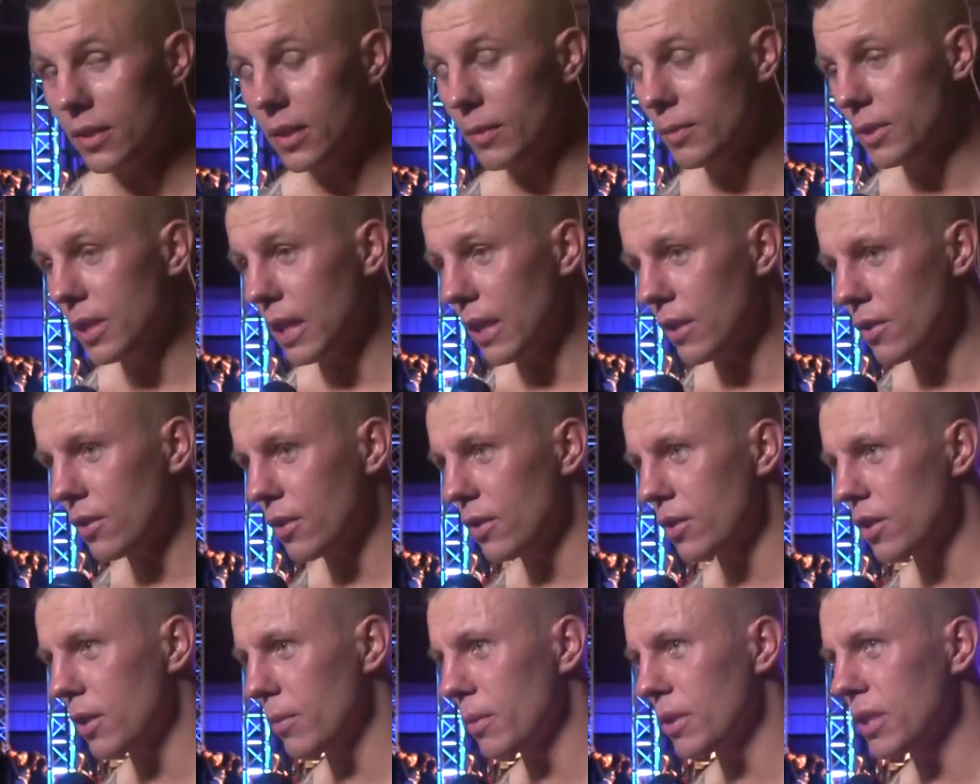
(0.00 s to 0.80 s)
jestem
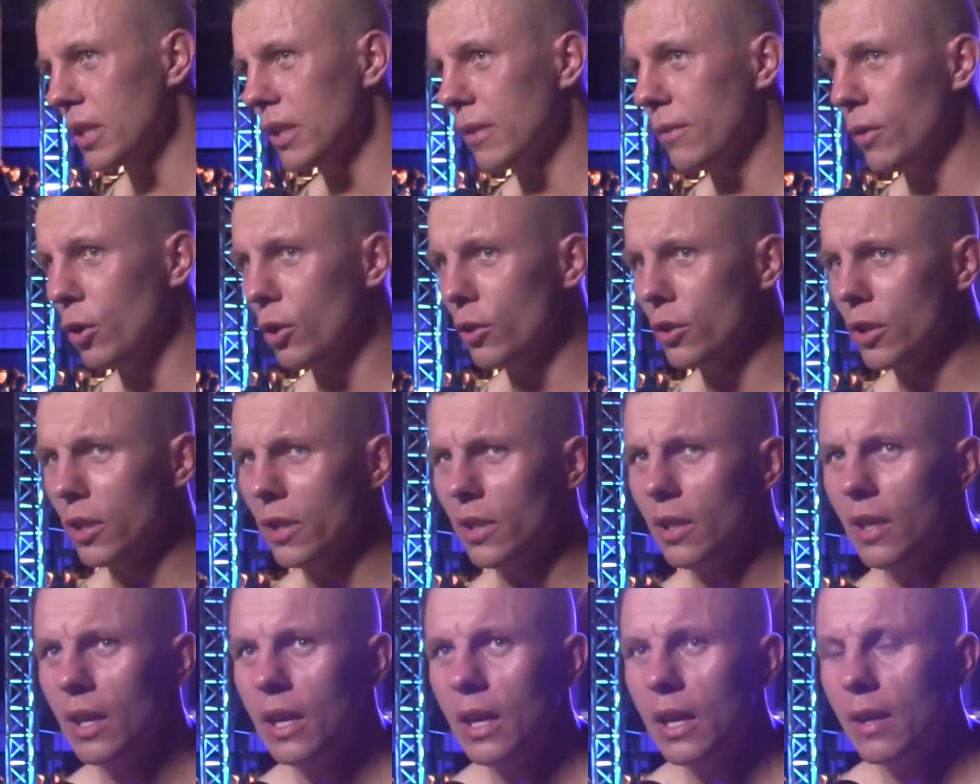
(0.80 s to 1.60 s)
strasznie z Ciebie
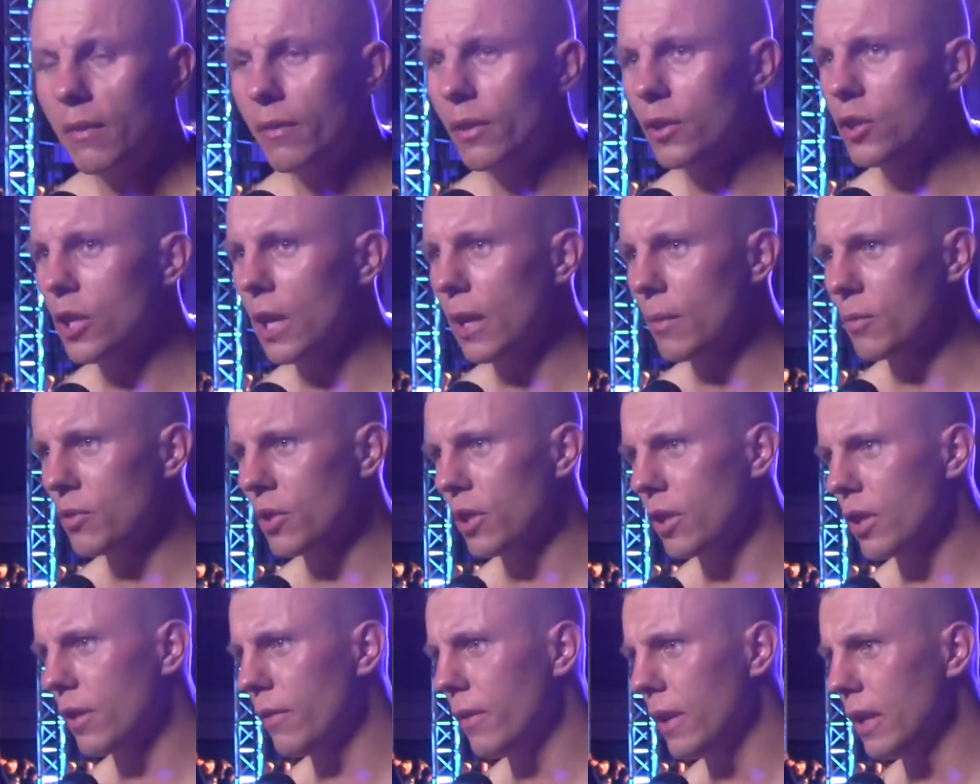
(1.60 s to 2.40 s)
zadowolony. Wiedziałem,
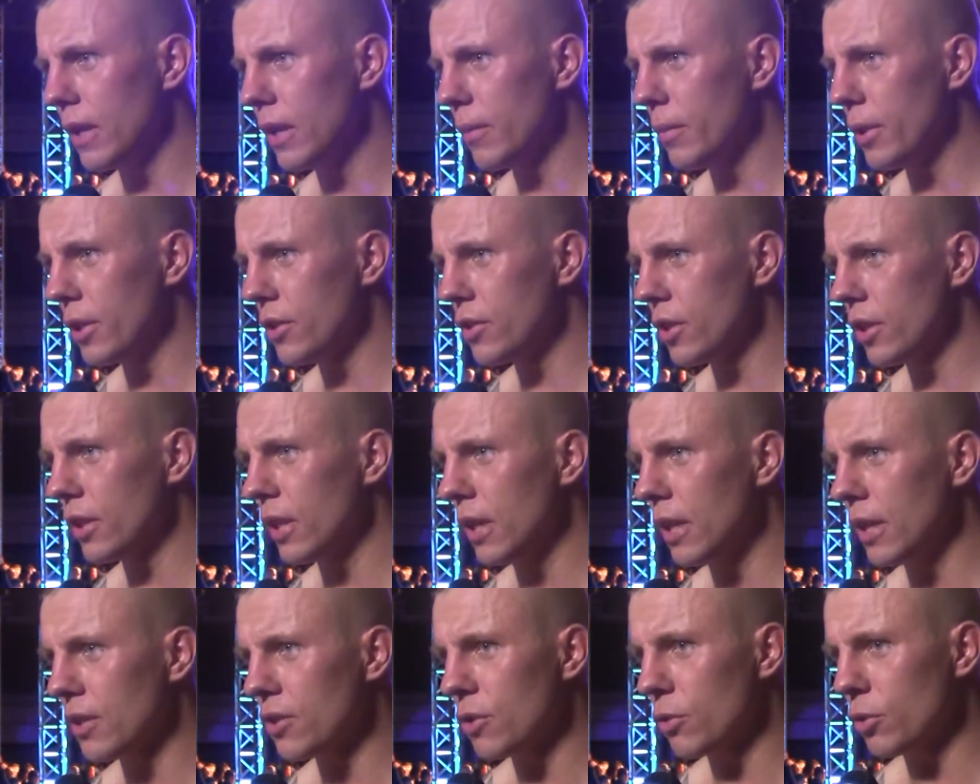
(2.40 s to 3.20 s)
że rywal nie będzie
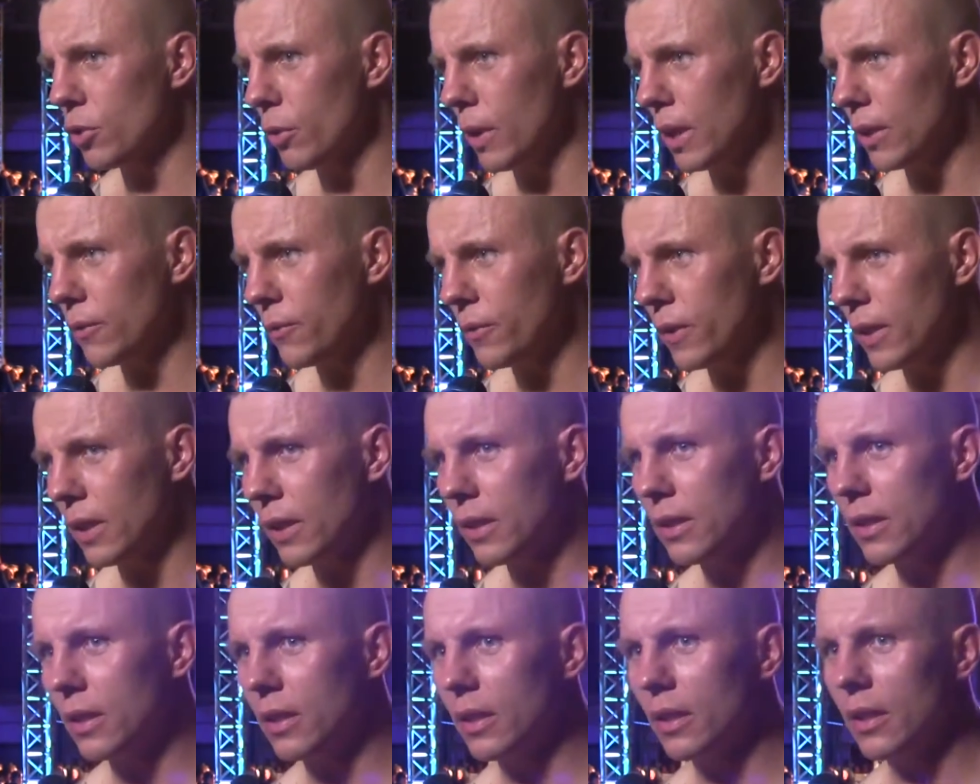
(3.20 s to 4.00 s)
należał no do
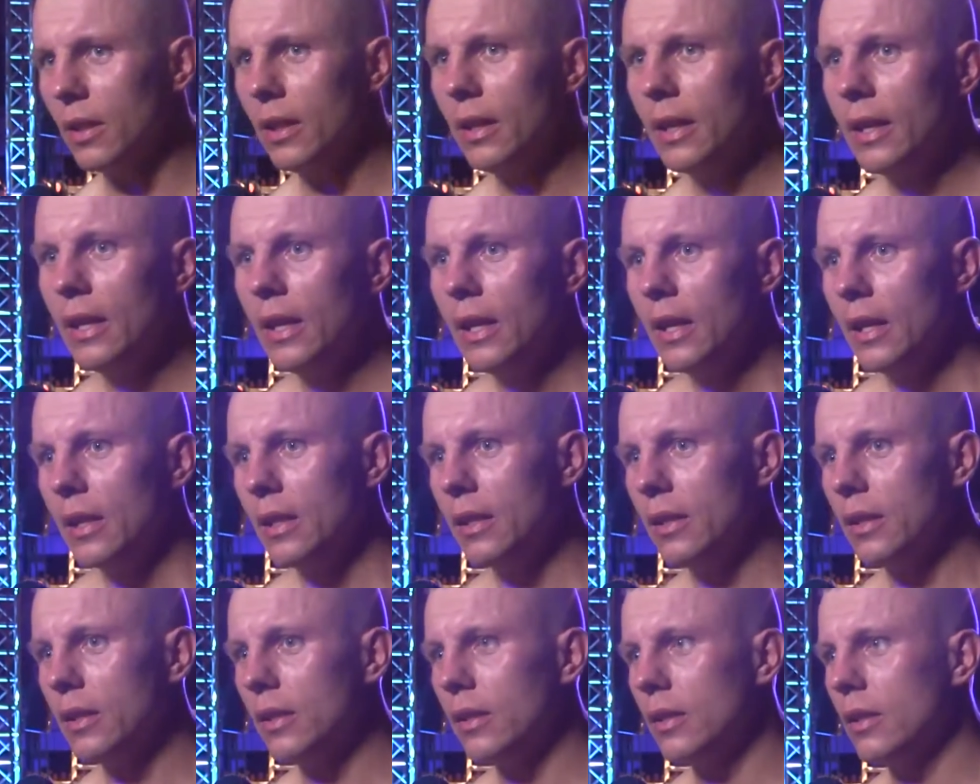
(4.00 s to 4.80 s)
łatwych. E,
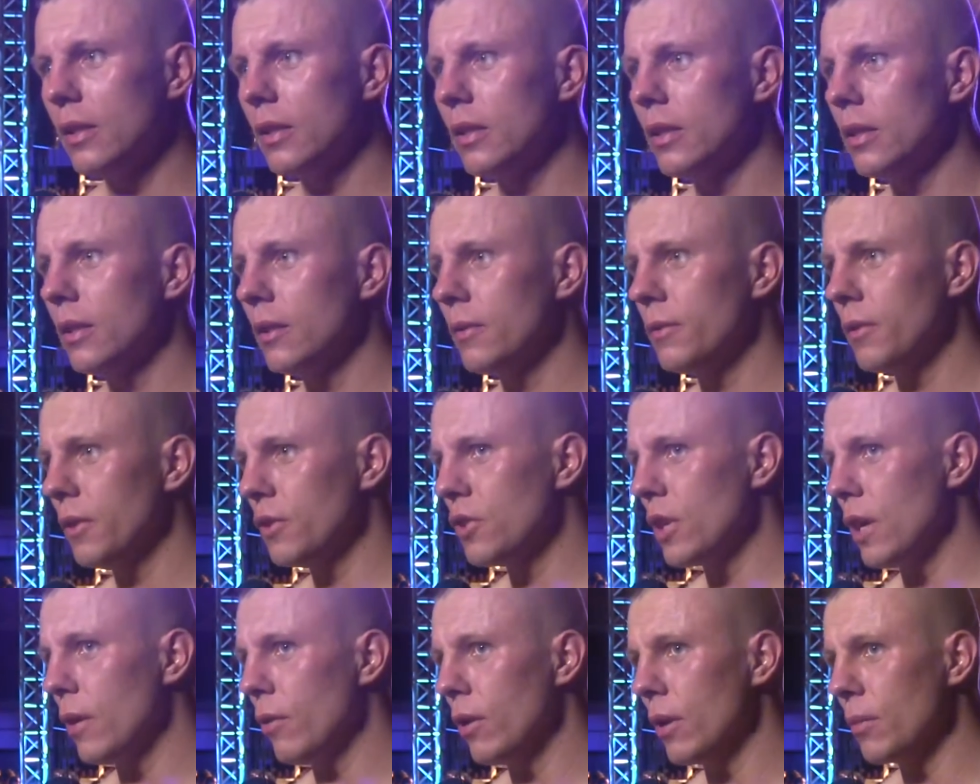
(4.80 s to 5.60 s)
E,
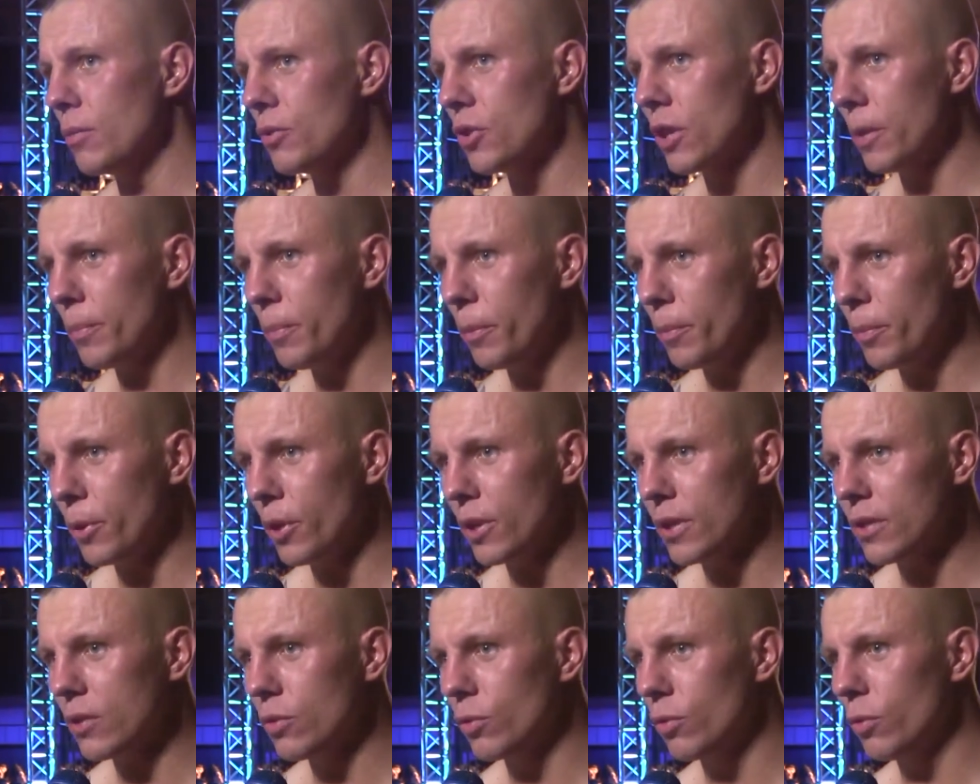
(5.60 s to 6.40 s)
widziałem, że po
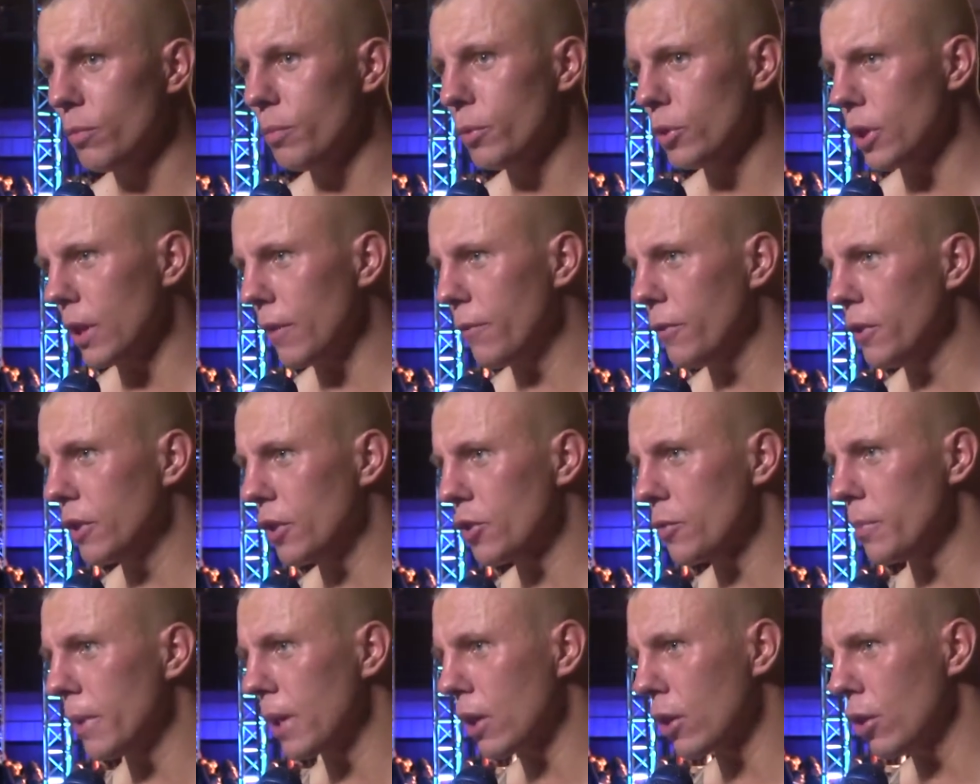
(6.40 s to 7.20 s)
prostu potrafi
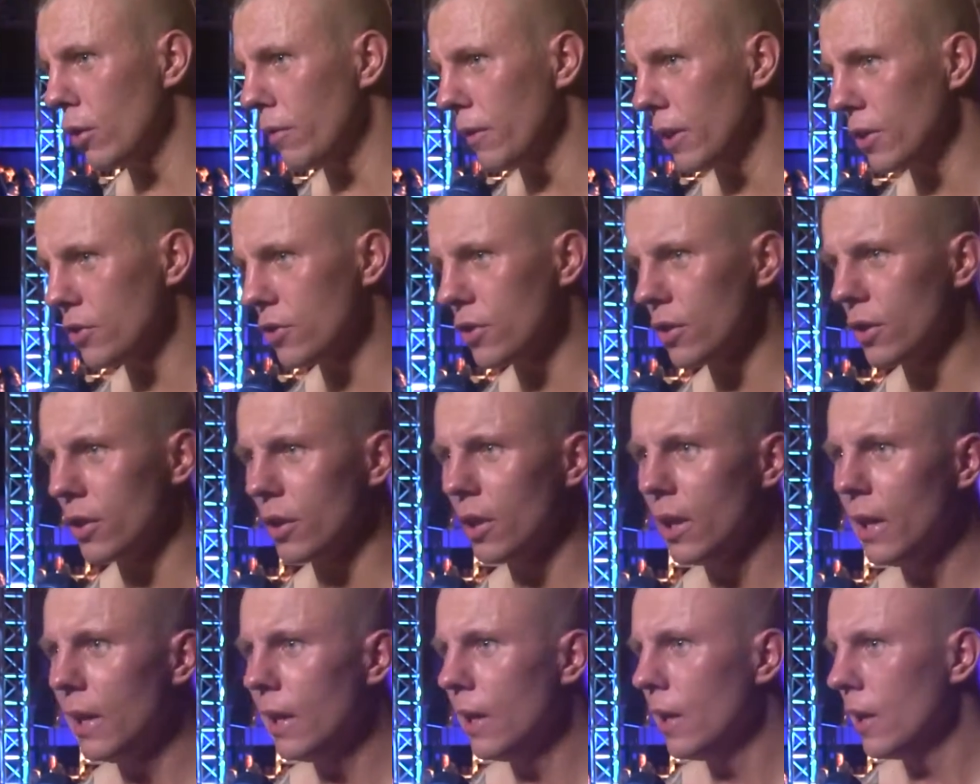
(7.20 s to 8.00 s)
też markować.
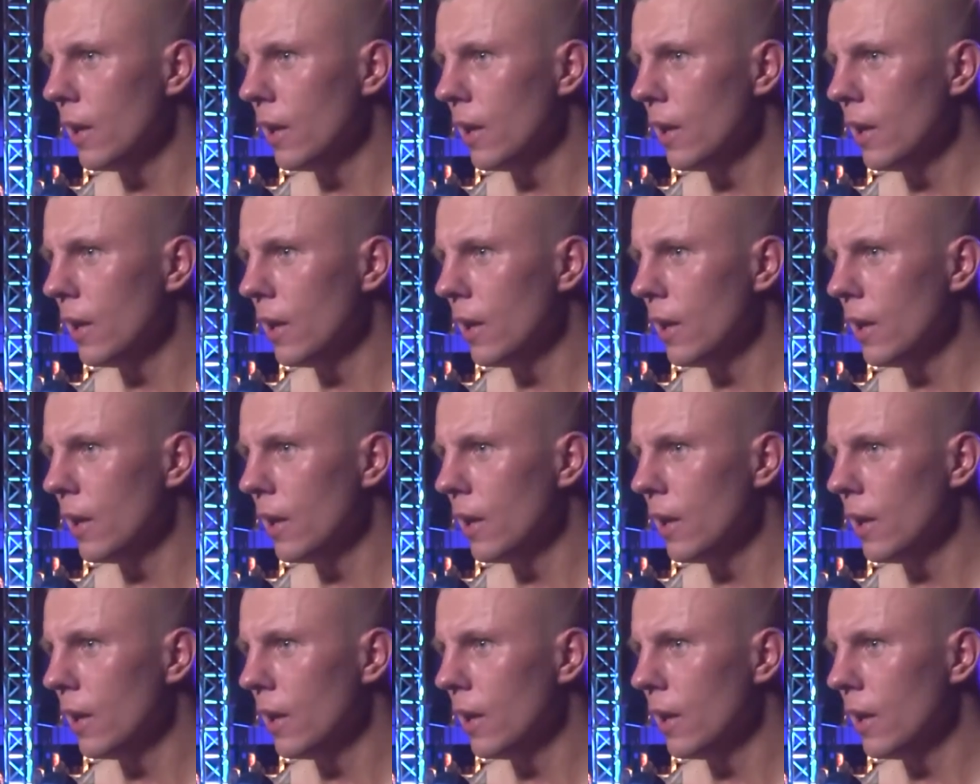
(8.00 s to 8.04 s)
E,